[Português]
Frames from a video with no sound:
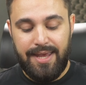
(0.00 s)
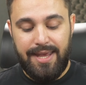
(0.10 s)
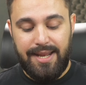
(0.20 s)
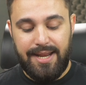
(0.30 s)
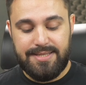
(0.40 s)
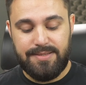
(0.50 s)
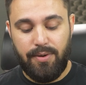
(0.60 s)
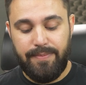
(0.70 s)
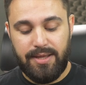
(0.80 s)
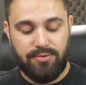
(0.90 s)
E nesse
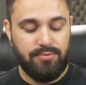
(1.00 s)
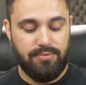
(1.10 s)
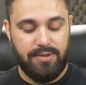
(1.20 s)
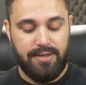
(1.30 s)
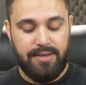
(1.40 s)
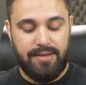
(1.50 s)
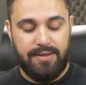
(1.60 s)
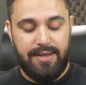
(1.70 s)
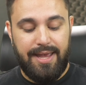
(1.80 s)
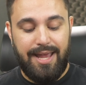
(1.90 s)
momento,
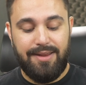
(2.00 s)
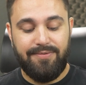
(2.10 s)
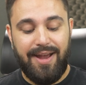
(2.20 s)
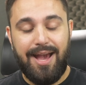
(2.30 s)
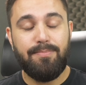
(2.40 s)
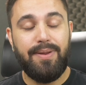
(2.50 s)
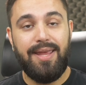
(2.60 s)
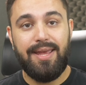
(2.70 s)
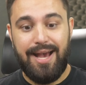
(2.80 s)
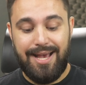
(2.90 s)
ele vai
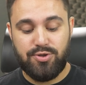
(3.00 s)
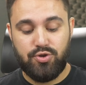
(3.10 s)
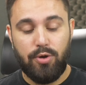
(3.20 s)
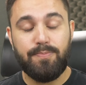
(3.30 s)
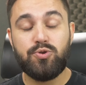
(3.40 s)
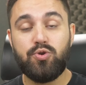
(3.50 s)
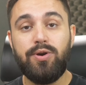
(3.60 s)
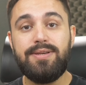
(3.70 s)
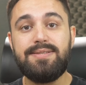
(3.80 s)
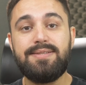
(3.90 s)
abrir as
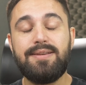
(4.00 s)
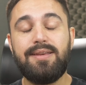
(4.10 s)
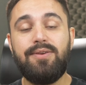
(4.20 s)
opções